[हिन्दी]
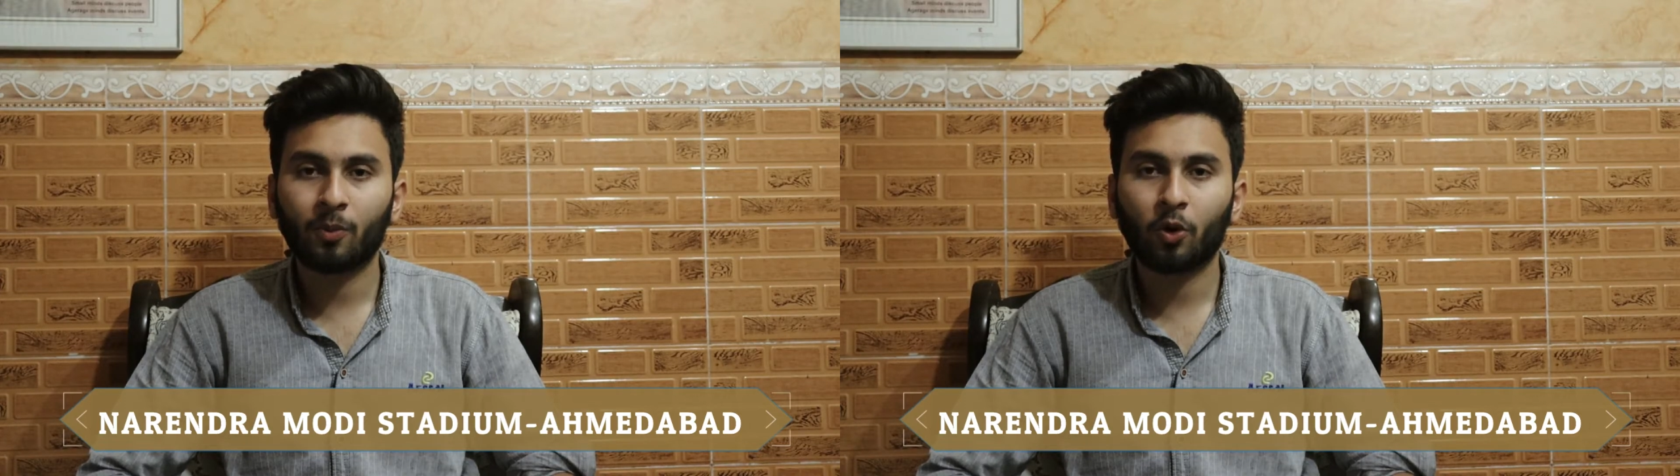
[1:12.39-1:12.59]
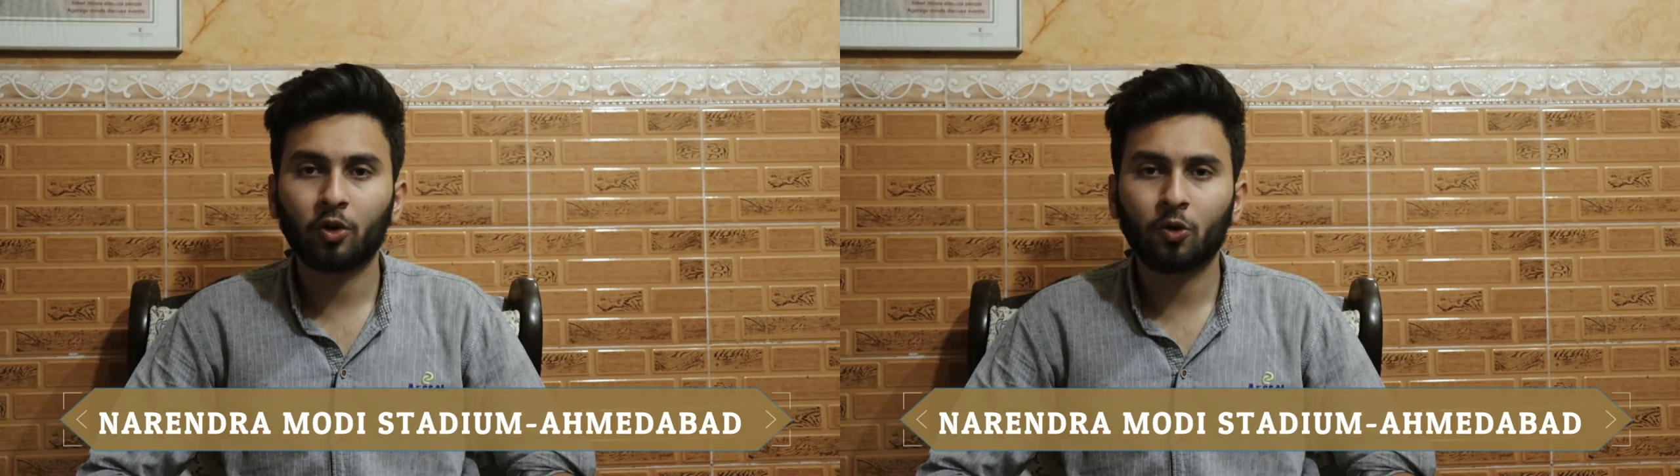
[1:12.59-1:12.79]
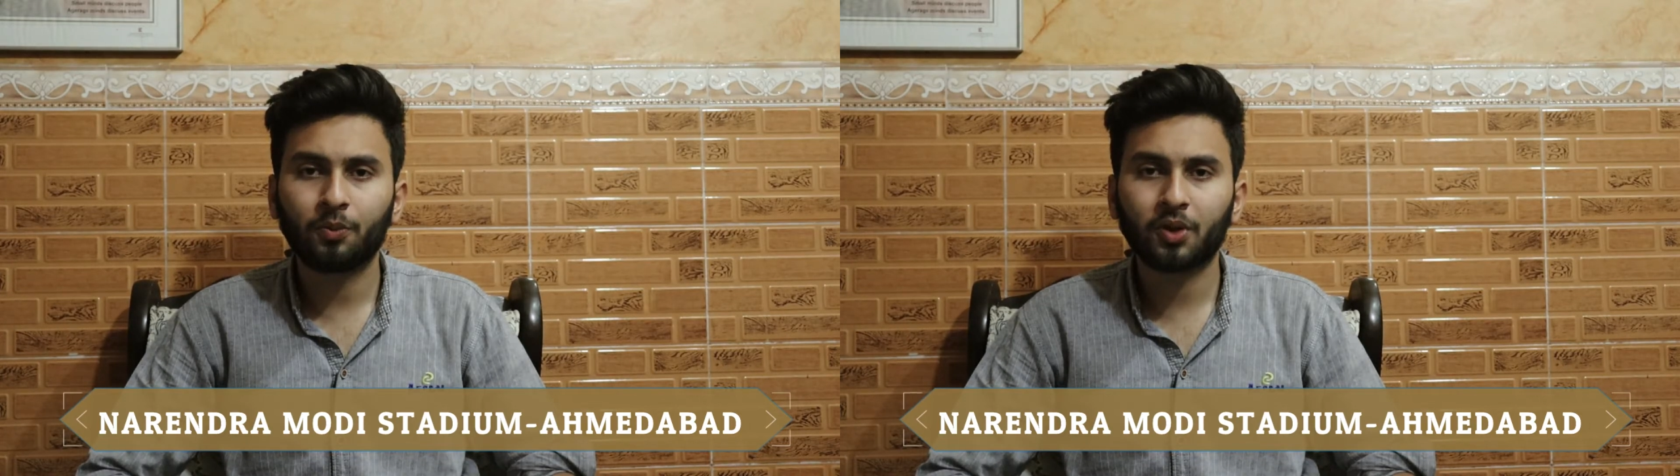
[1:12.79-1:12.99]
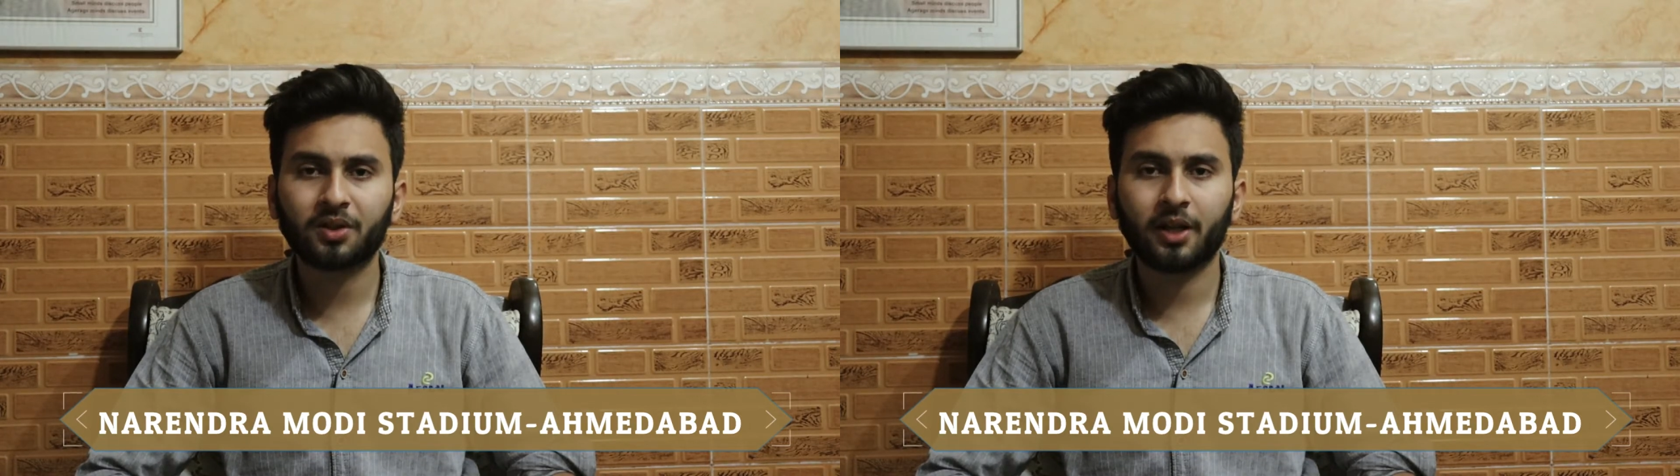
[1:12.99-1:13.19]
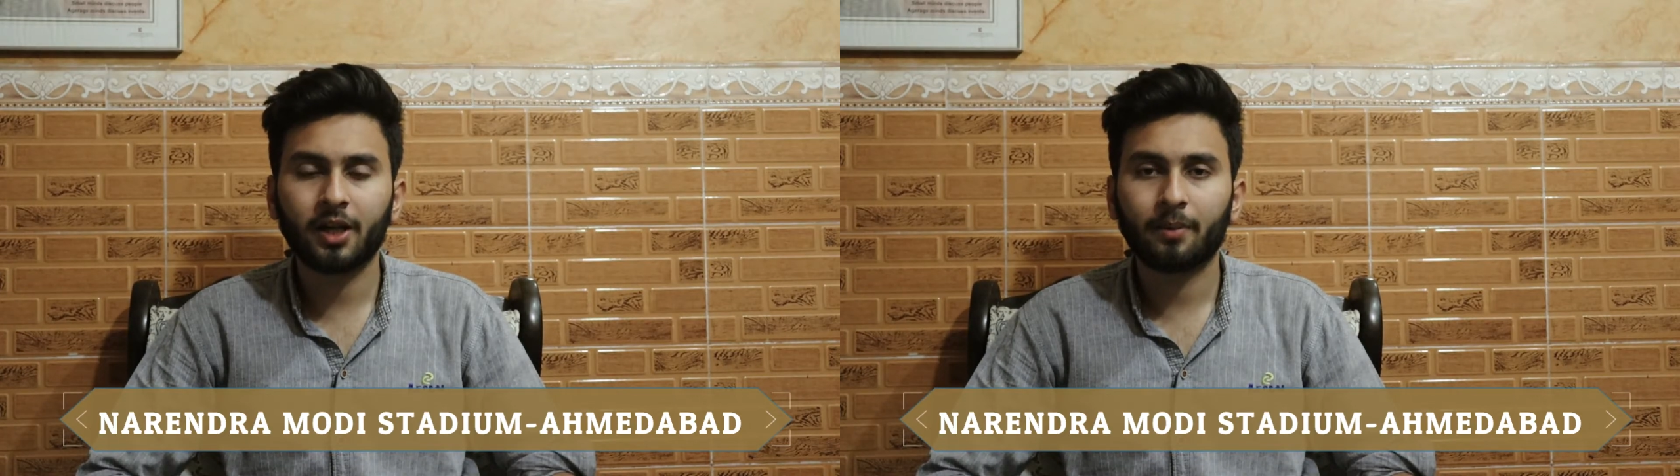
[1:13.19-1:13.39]
और बहुत ही
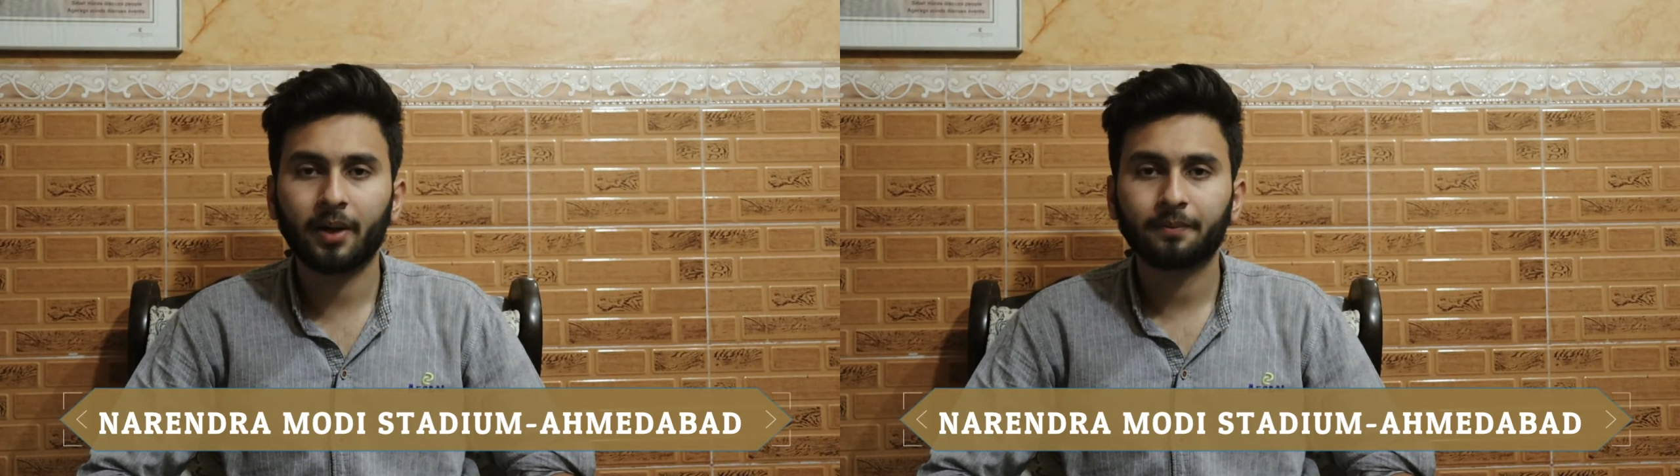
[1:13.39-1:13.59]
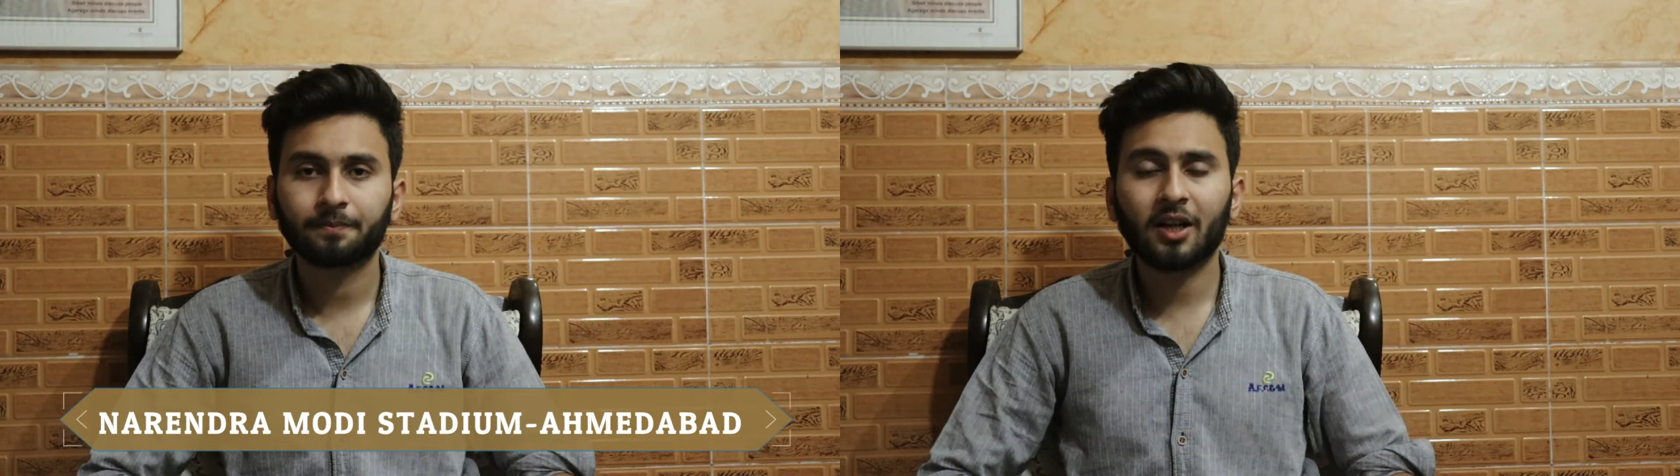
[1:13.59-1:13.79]
खूबसूरत स्टेडियम है